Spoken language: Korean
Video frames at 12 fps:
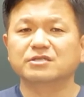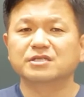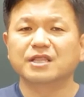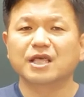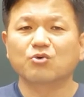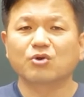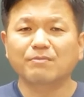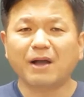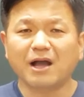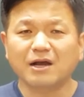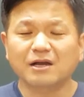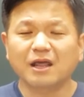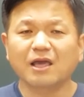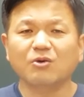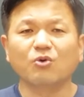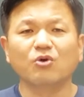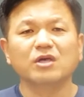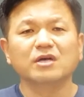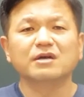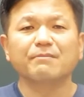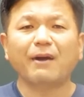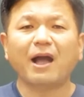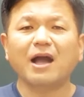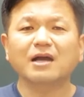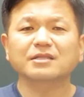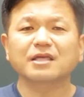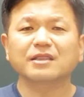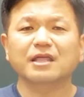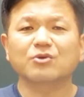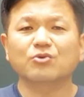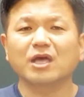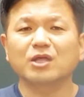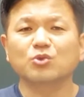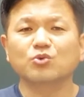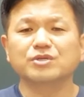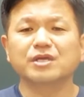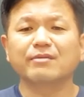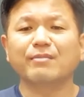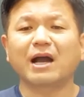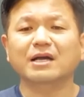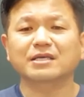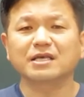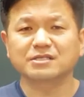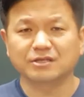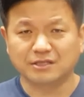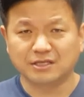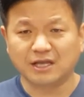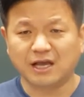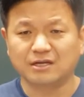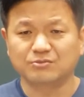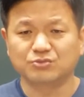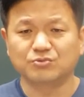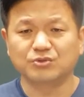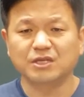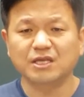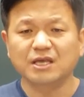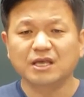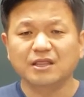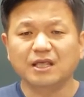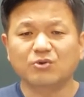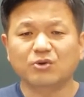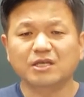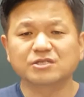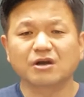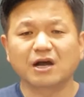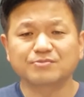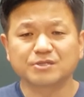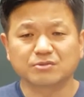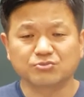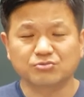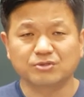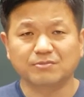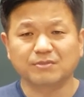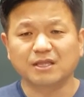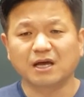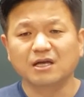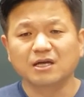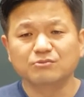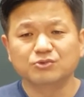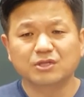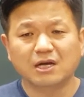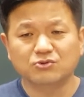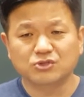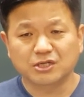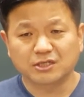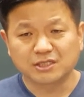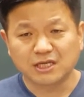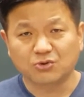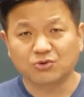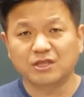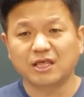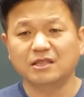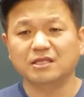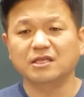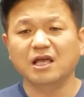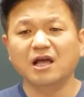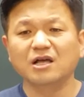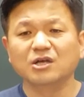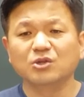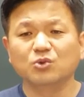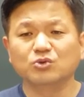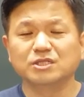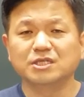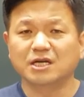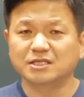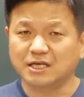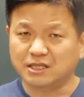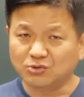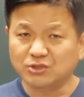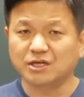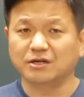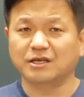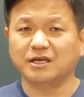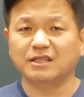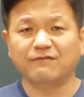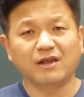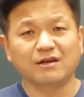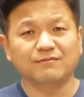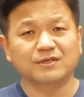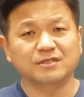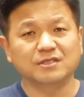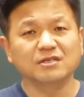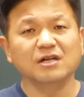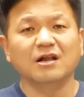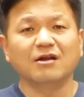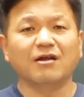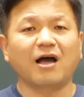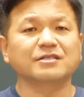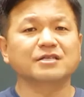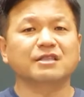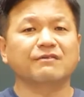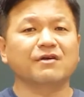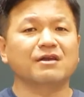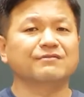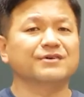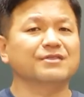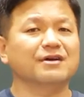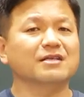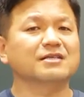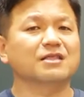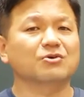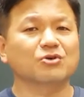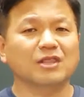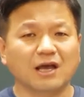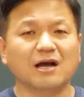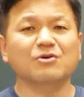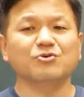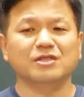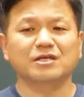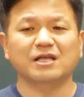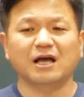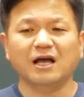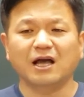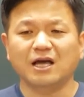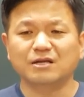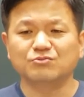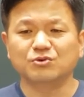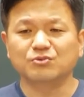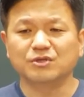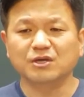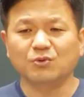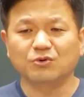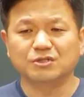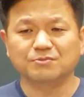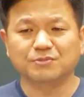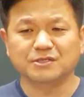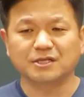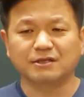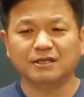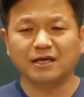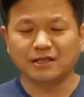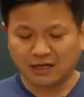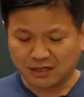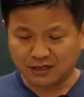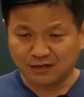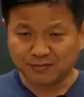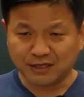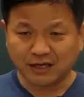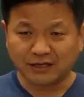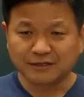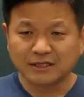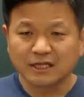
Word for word: 전체 내용을 파악을 했고 그 파악된 내용의 논제에 맞게 썼느냐 하는 부분이 내용의 정합성 부분입니다. 문단 구성은 제대로 됐느냐, 논지가 제대로 전개, 디벨로먼트, 라직 디벨로먼트가 제대로 돼가고 있느냐 하는 부분이 50%에 해당하는 겁니다.